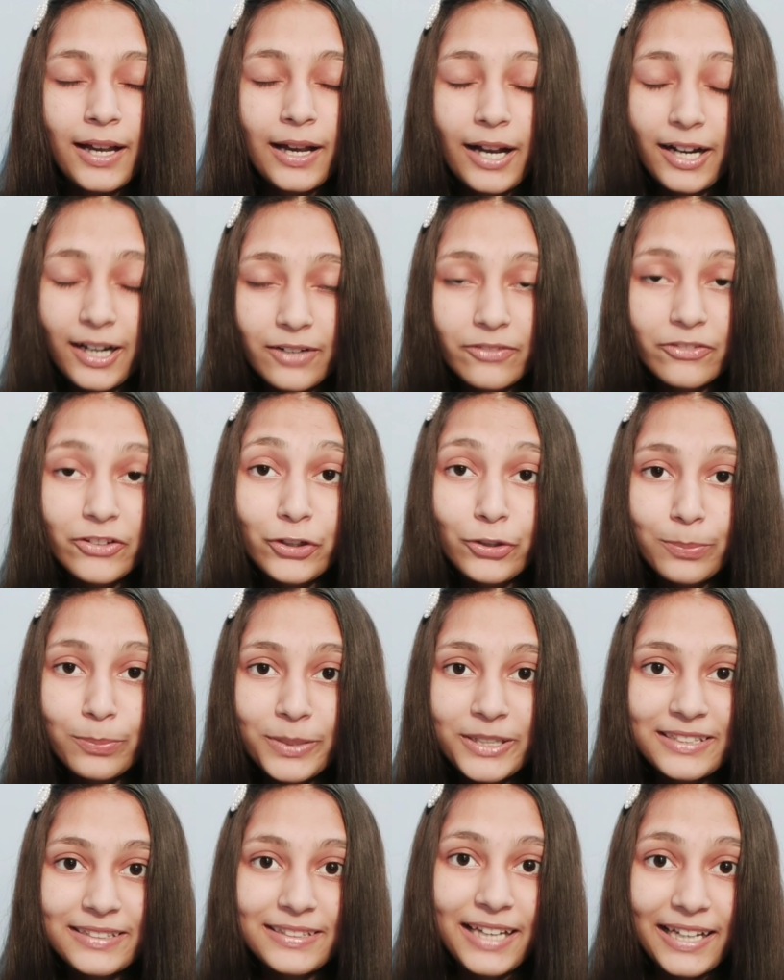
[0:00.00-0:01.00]
अगर वीडियो
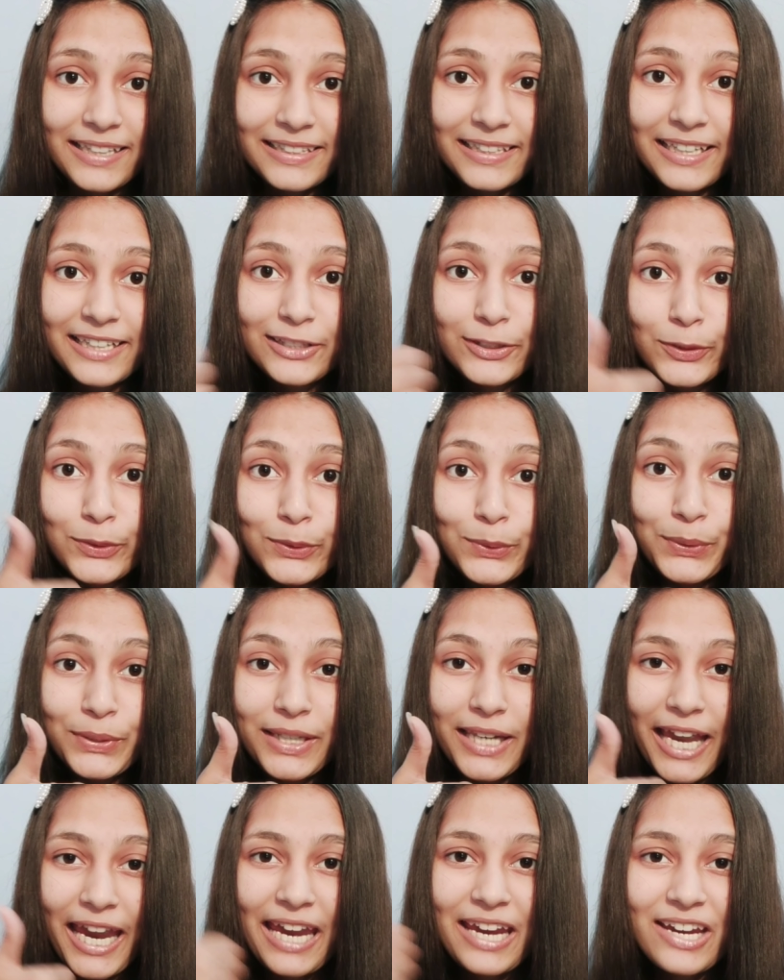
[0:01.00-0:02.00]
पसंद आती है तो
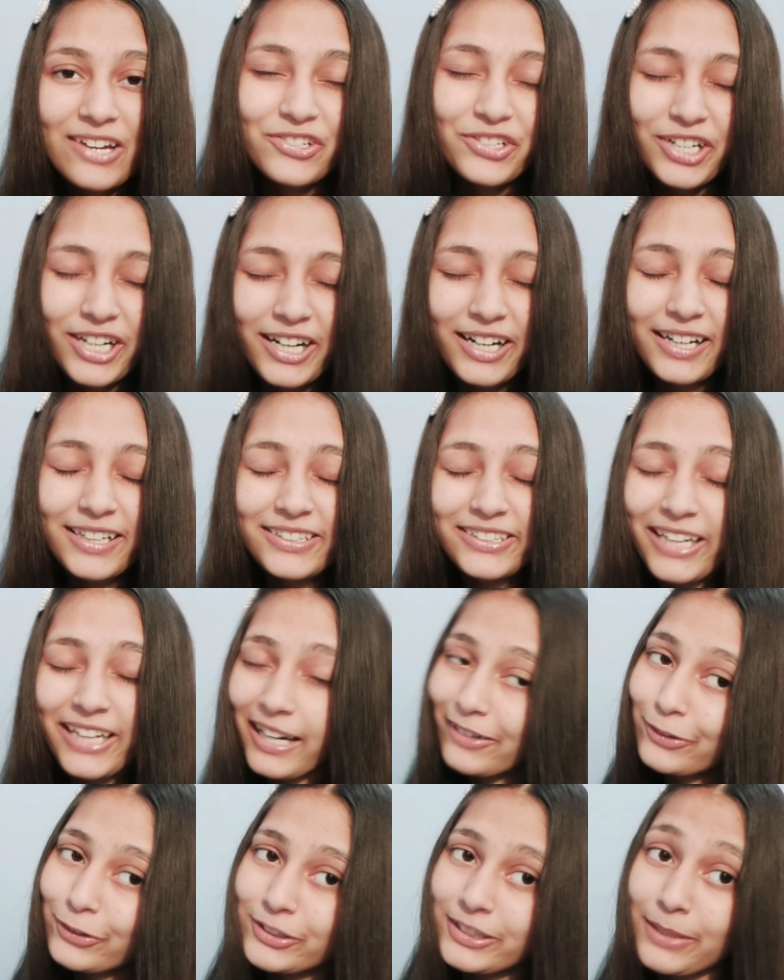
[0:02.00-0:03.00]
लाइक शेयर एंड
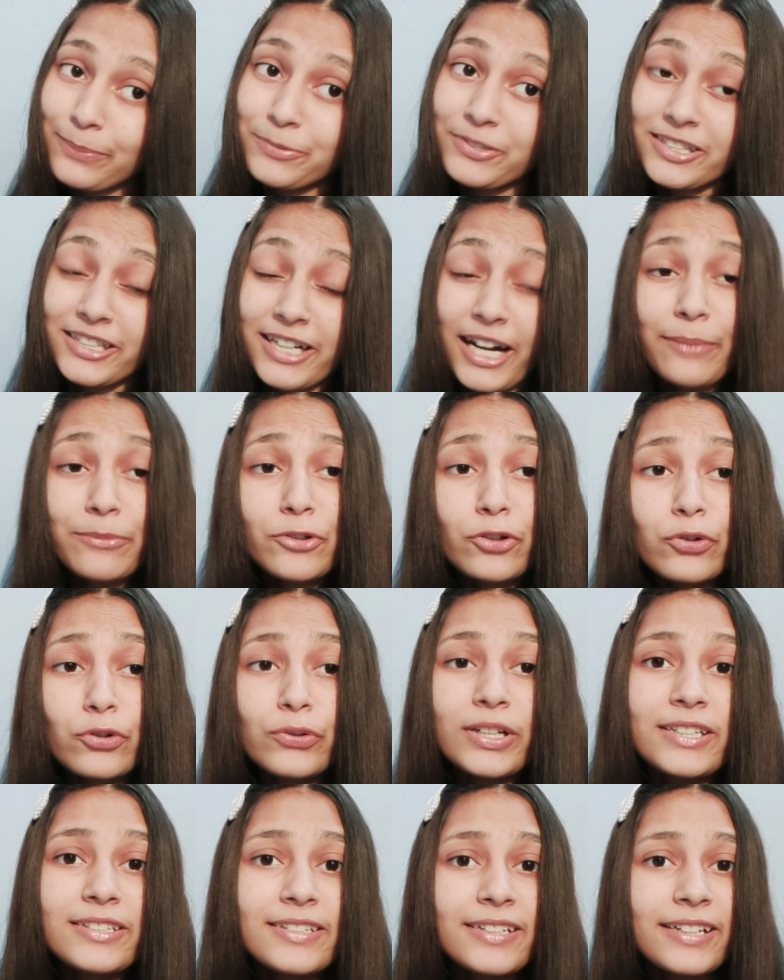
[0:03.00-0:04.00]
चैनल को सब्सक्राइब
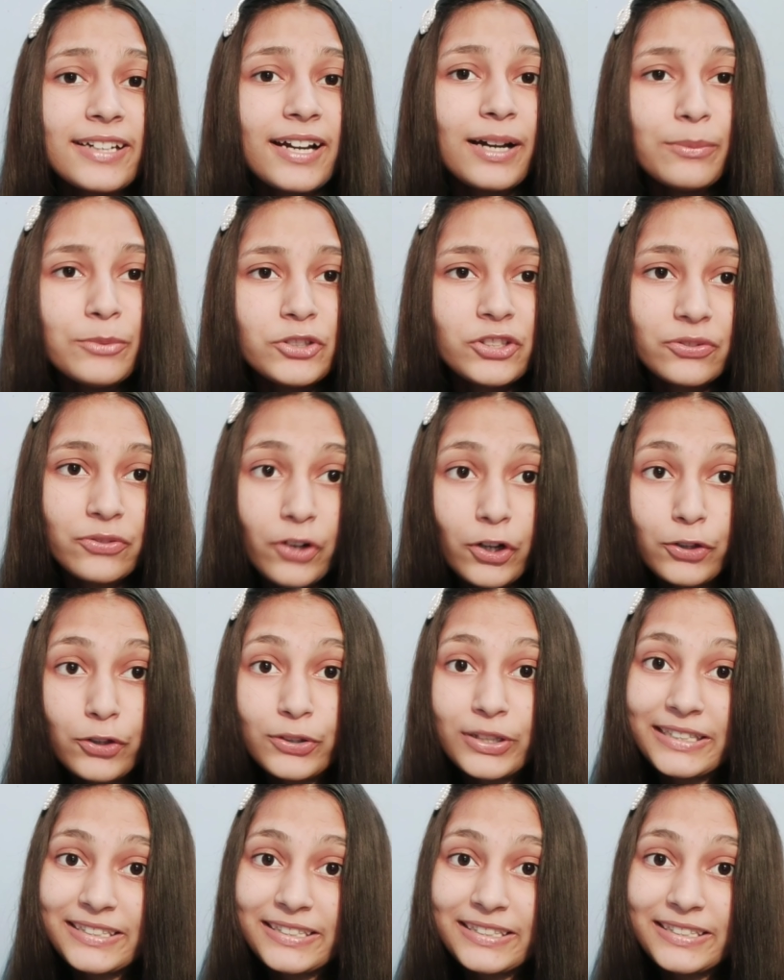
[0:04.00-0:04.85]
जरूर कीजिएगा मुझे फॉलो